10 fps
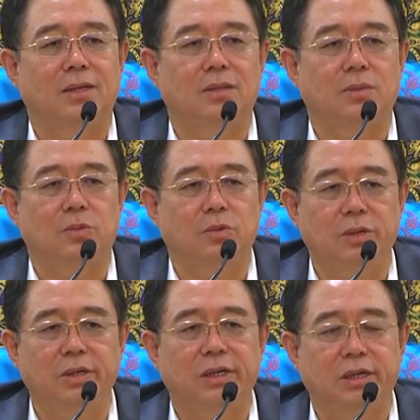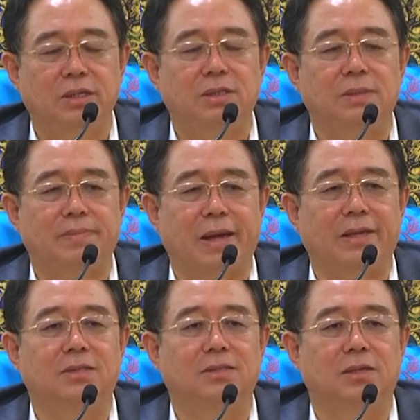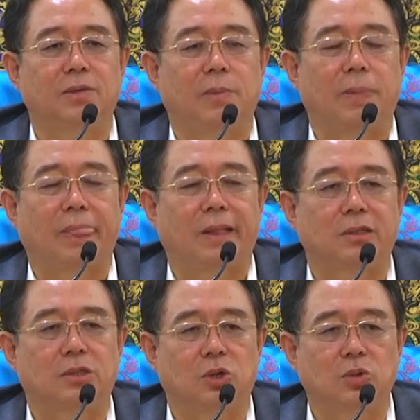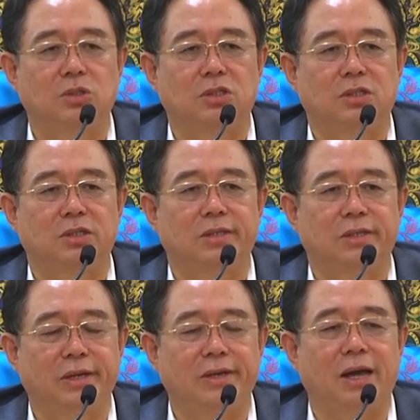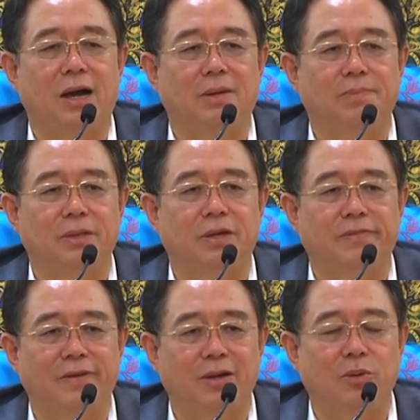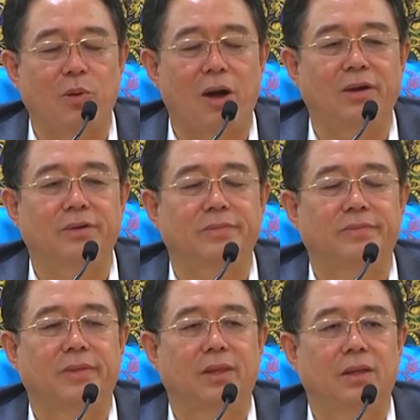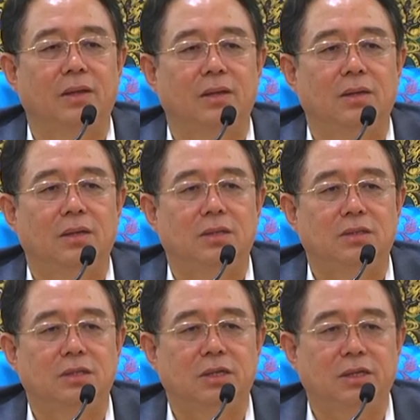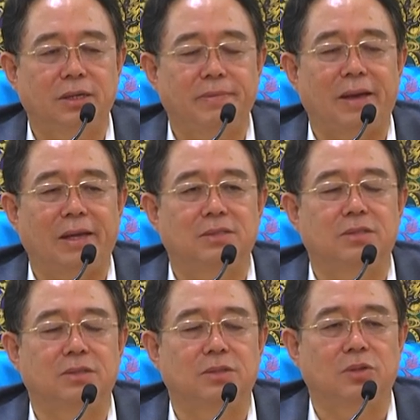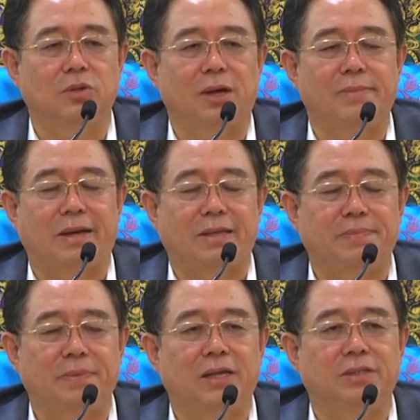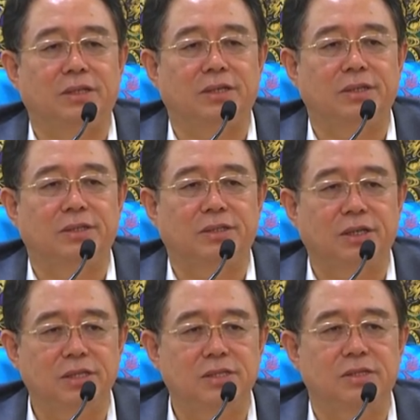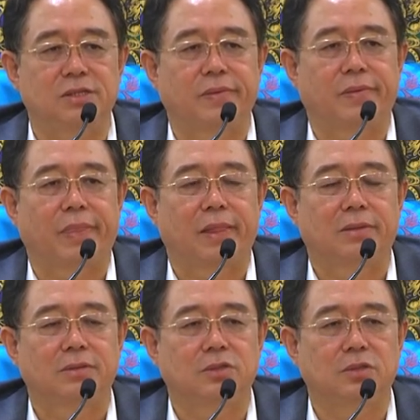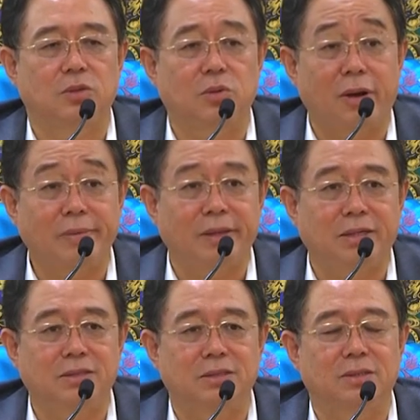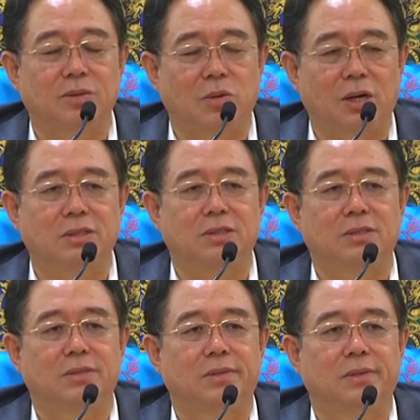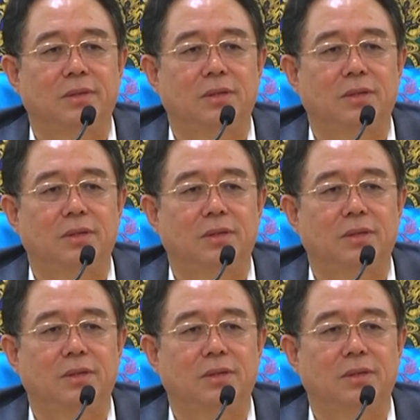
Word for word: 但无论黑子、白子，都是阴阳不能放光，这黑白子都要把它变成真子，就是光明子、光子。